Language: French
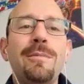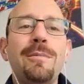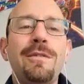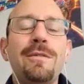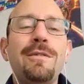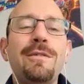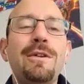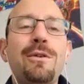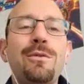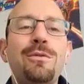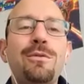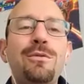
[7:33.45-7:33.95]
Ça
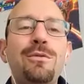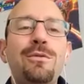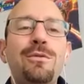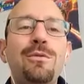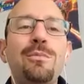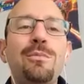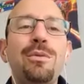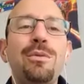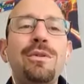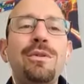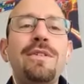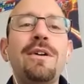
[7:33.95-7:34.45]
veut dire que tu
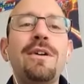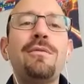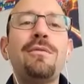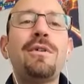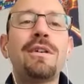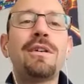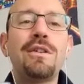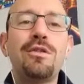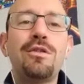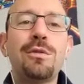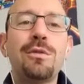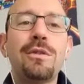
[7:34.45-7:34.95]
peux
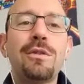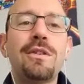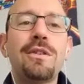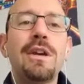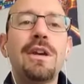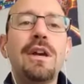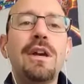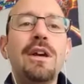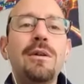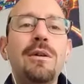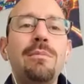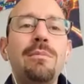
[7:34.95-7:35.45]
savoir des choses,
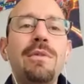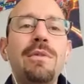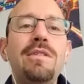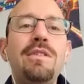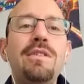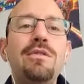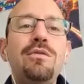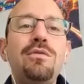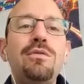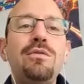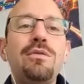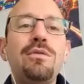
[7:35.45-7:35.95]
mais
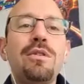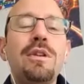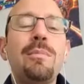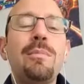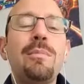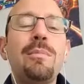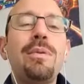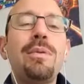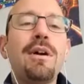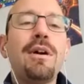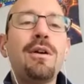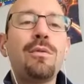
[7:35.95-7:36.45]
si tu n'en as
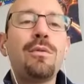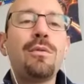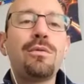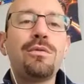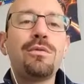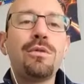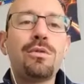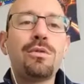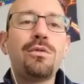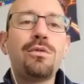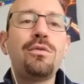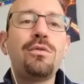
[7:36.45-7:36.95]
pas la
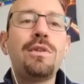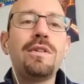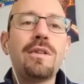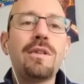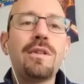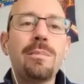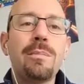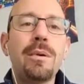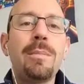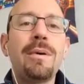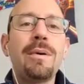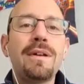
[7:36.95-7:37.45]
conscience, que tu ne les
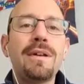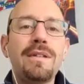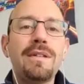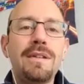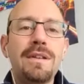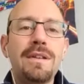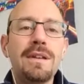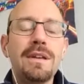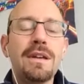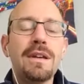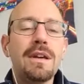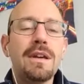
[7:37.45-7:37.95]
as pas
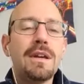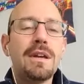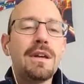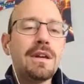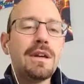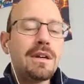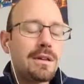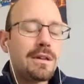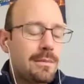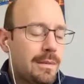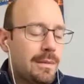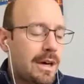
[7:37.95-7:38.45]
pratiquées,
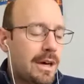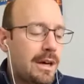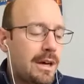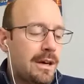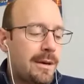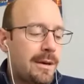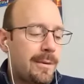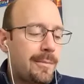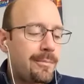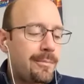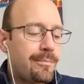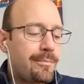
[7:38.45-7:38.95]

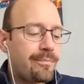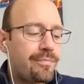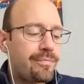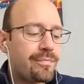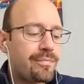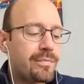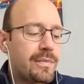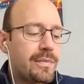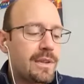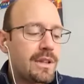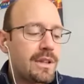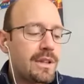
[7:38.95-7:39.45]
bah,
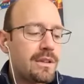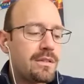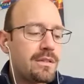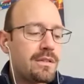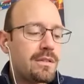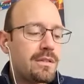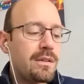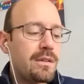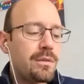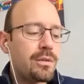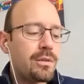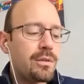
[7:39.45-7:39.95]
hum,
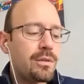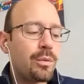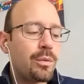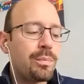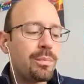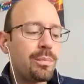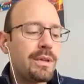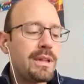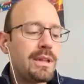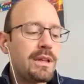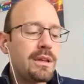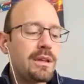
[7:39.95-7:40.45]
c'est
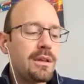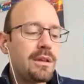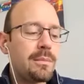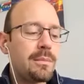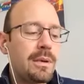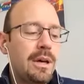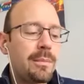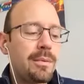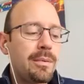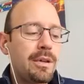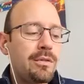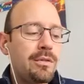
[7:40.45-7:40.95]
compliqué
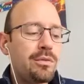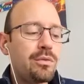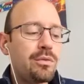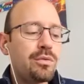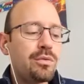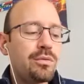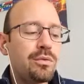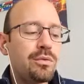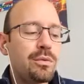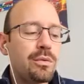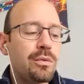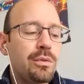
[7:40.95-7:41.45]
bah, après, du
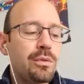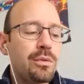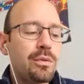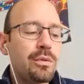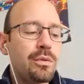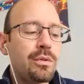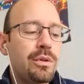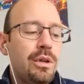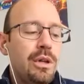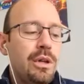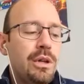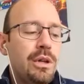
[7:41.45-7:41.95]
coup, de,